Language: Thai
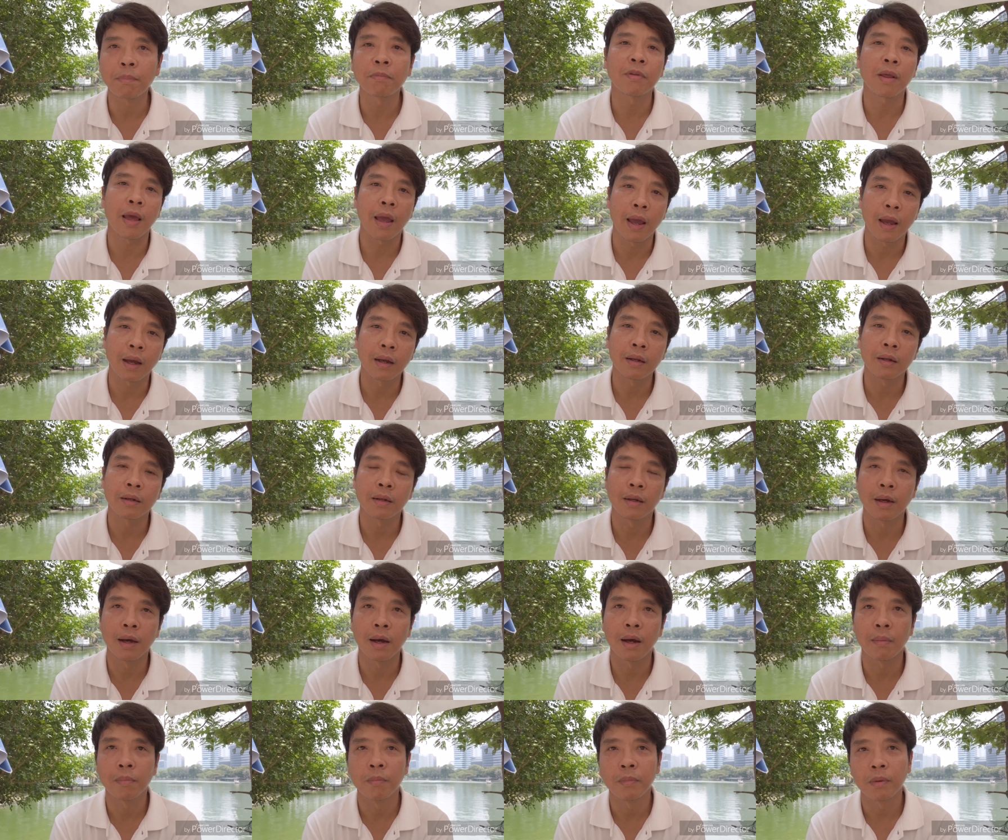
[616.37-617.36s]
รับแสง
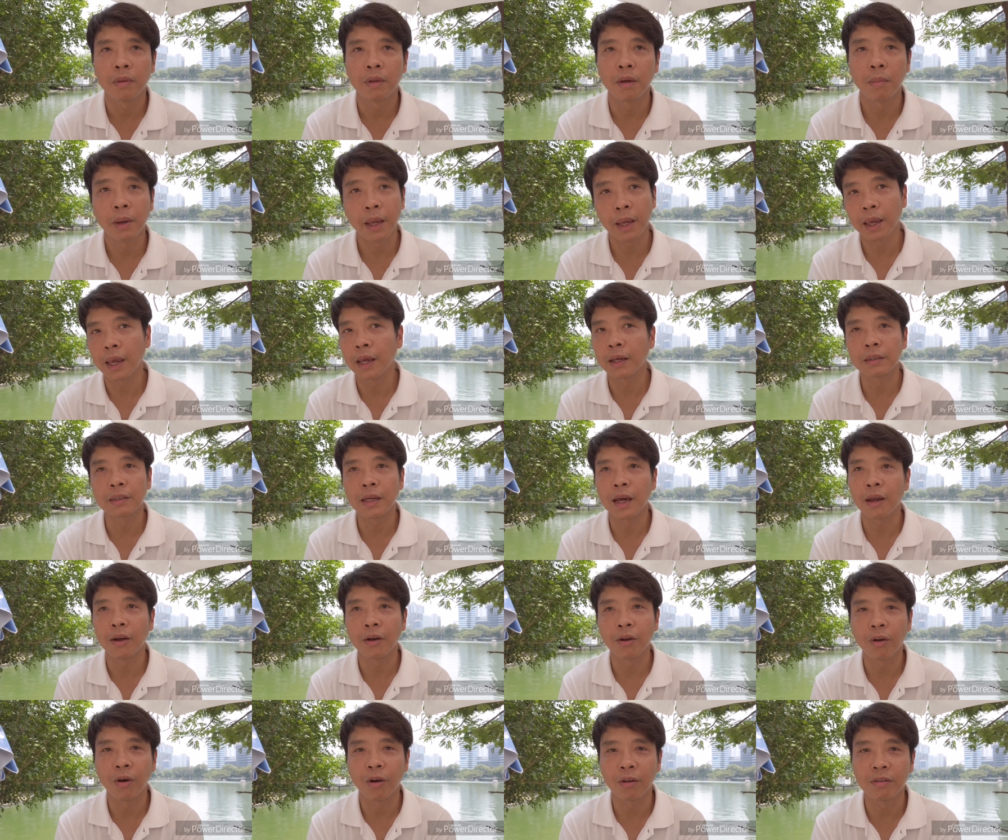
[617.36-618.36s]
นะครับ ถ้าไม่เกรงใจ
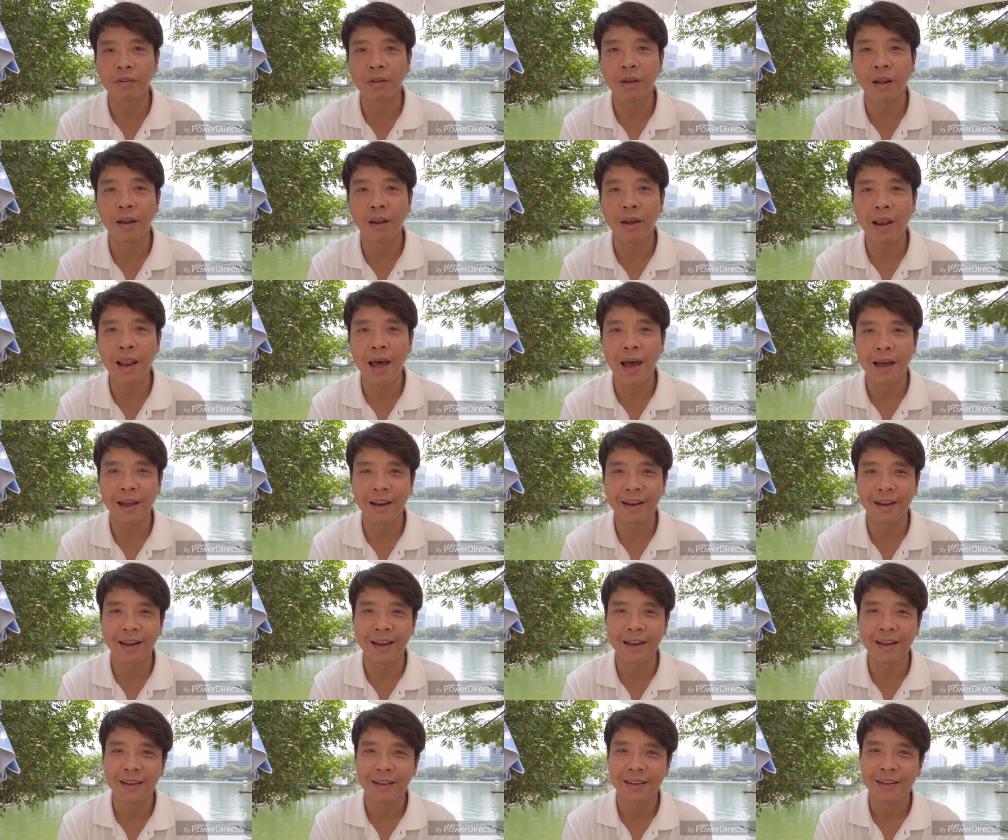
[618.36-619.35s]
ก็ถอดเสื้อแล้วละ
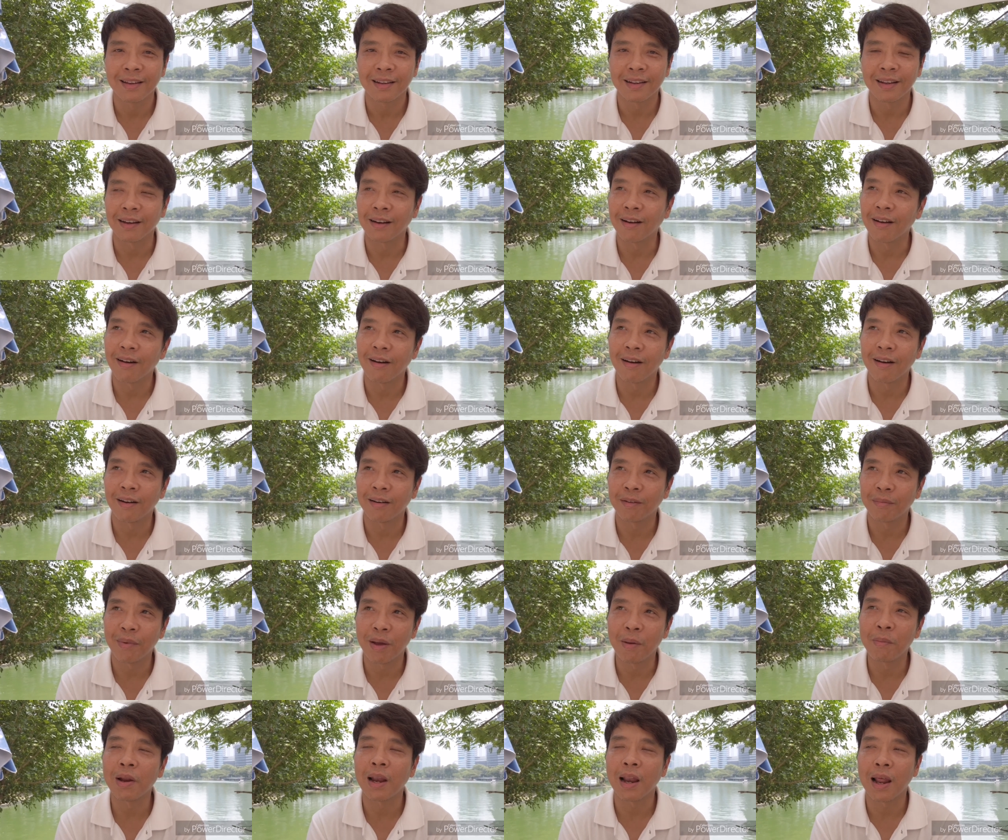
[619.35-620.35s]
นะ แต่ก็
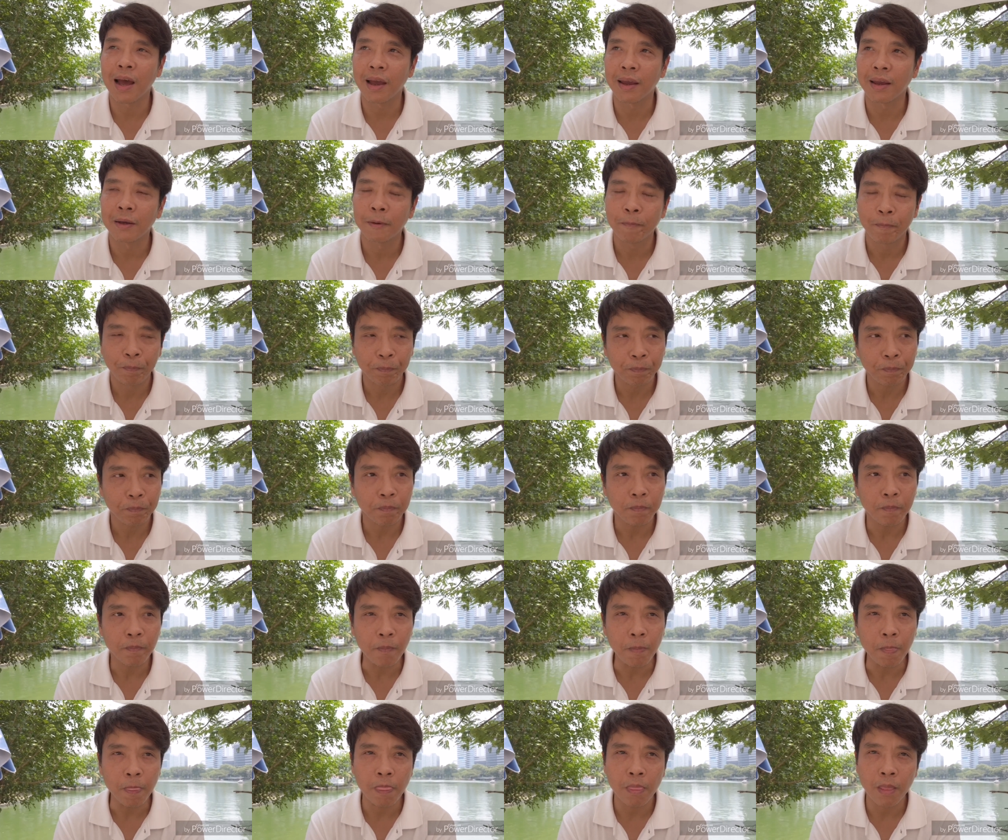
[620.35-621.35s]
ไม่เป็นไร
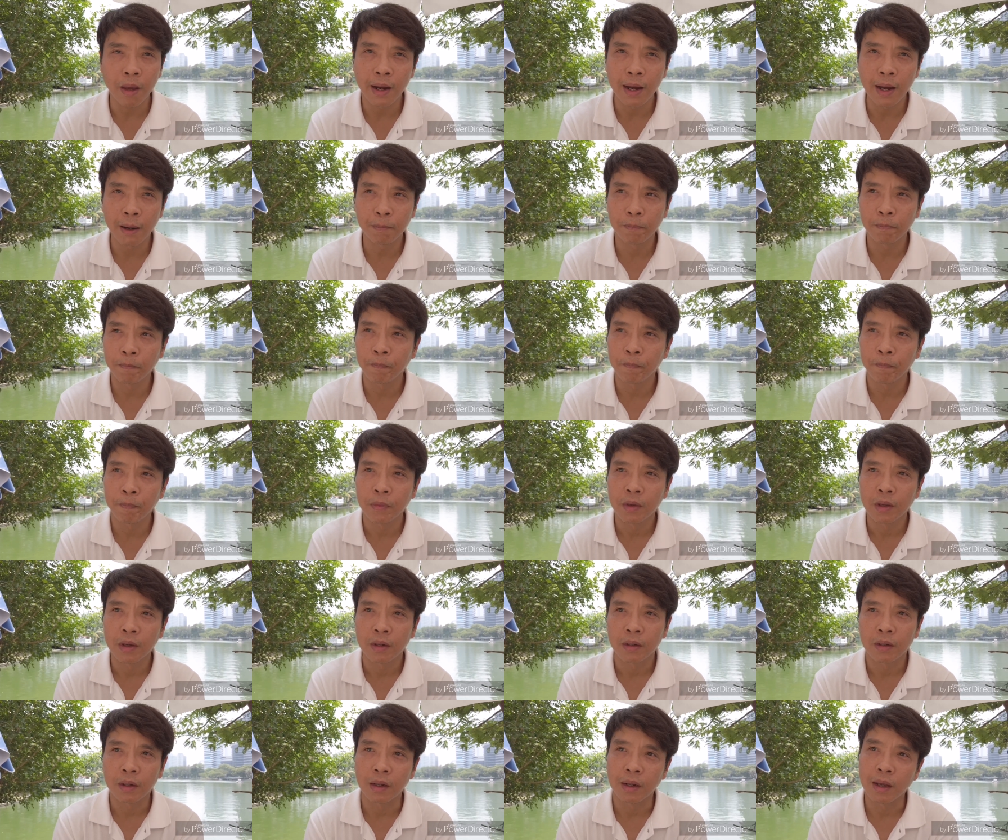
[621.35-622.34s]
นะครับ
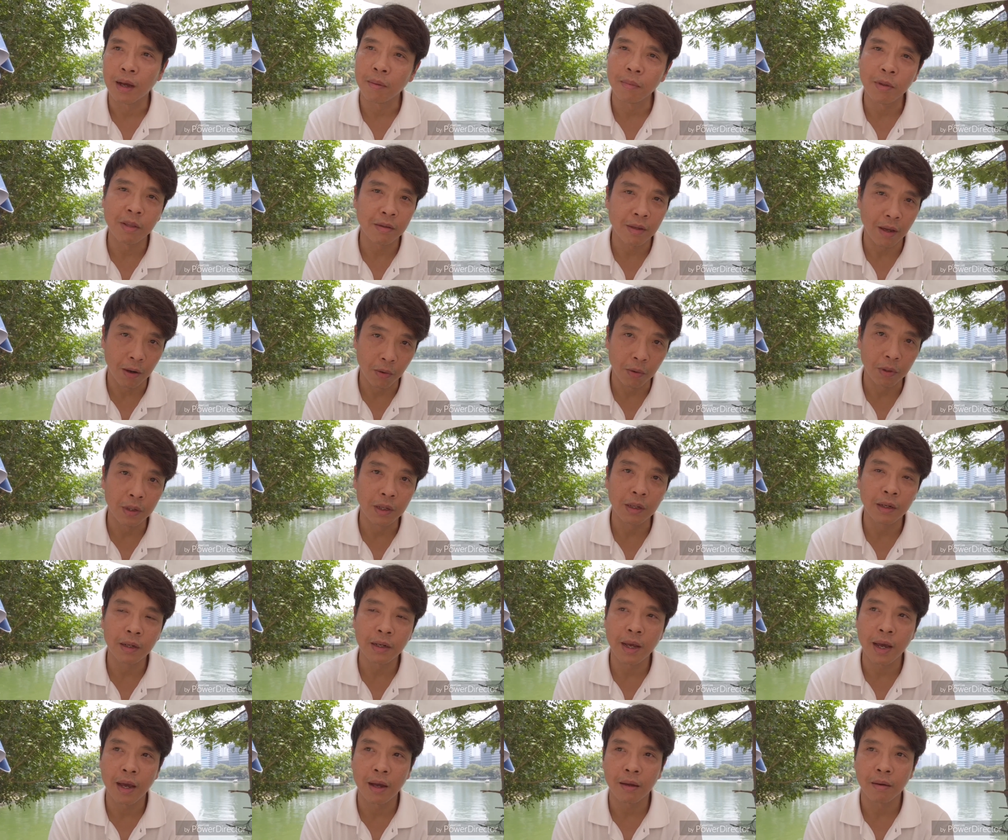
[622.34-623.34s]
แต่ถ้าเป็นเสาร์อา
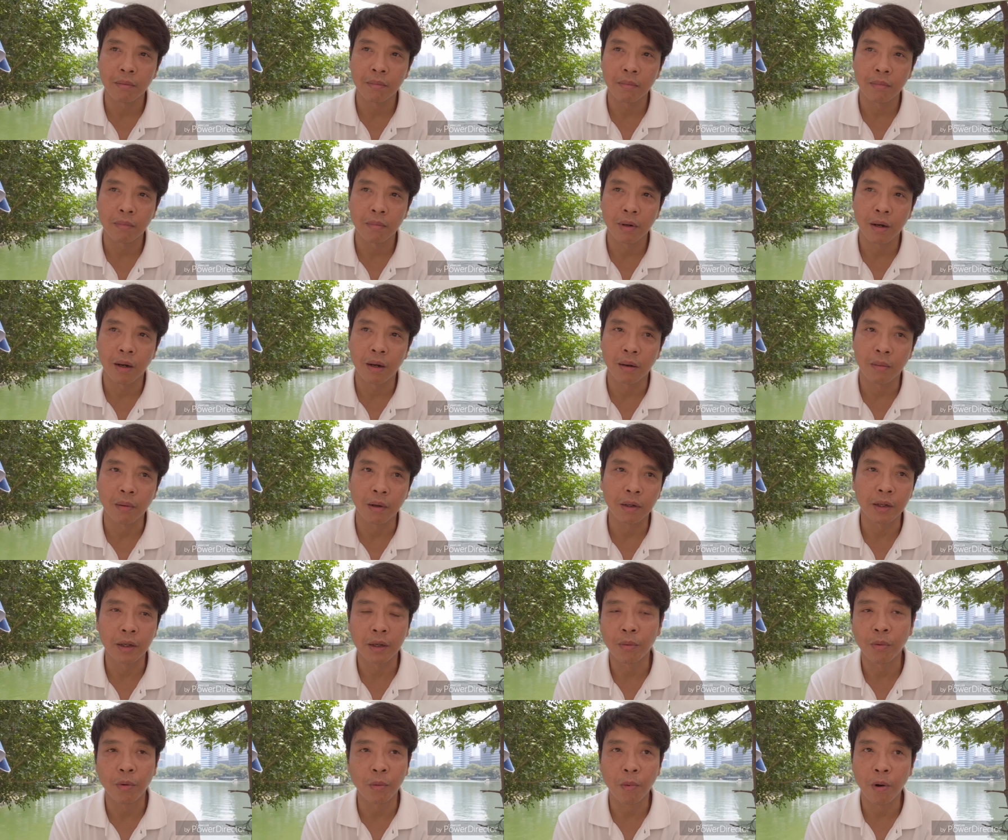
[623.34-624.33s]
ทิตย์เนี่ยบา
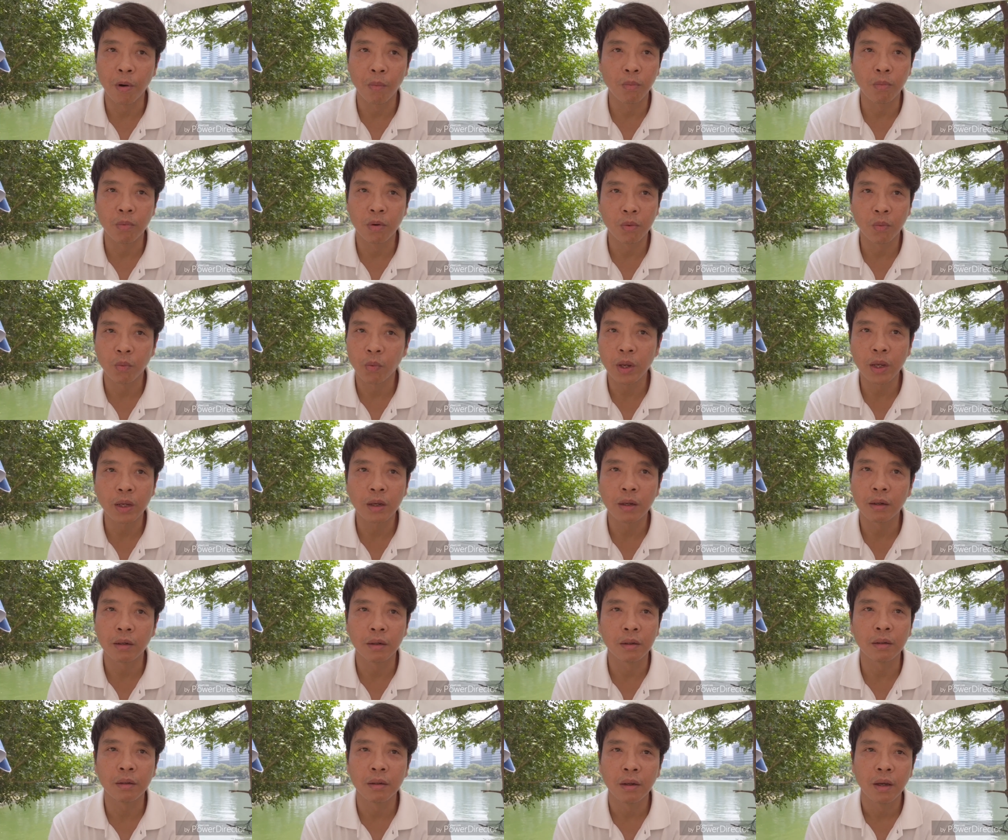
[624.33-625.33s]
งทีผมก็วิ่ง
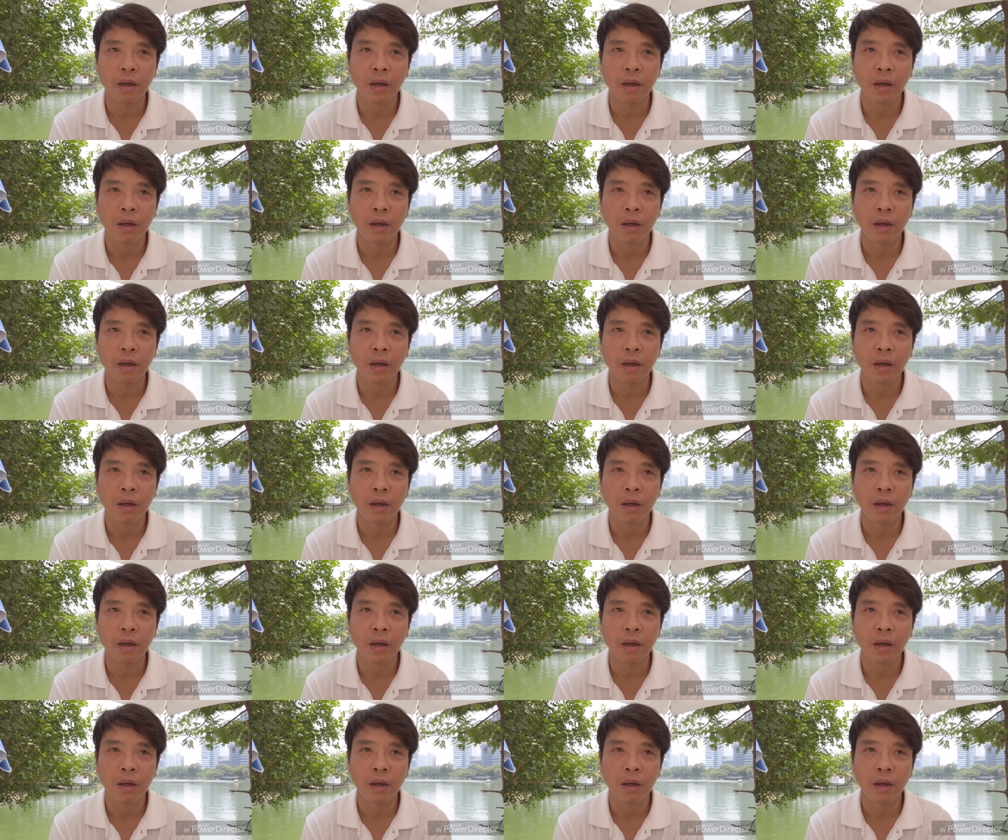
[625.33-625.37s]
